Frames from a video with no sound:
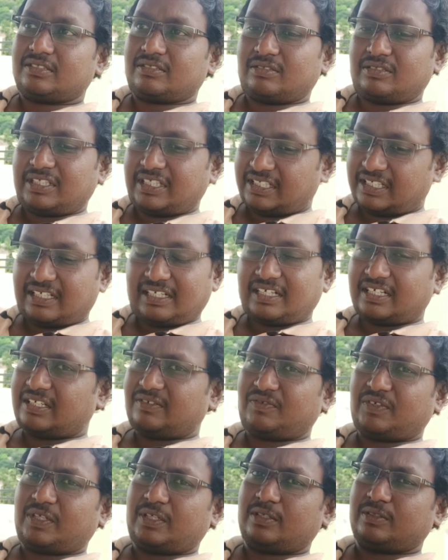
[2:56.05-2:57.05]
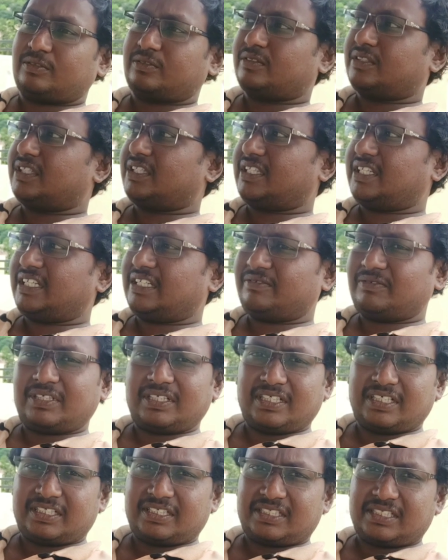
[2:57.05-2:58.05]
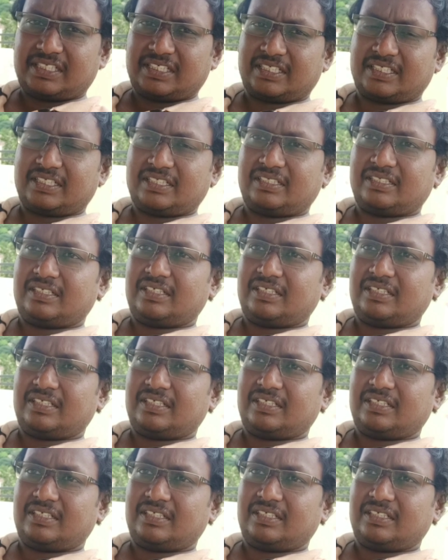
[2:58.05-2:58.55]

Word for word: సో నేను అలాగే ఫాలో అవుతున్నా డే వన్ నుంచి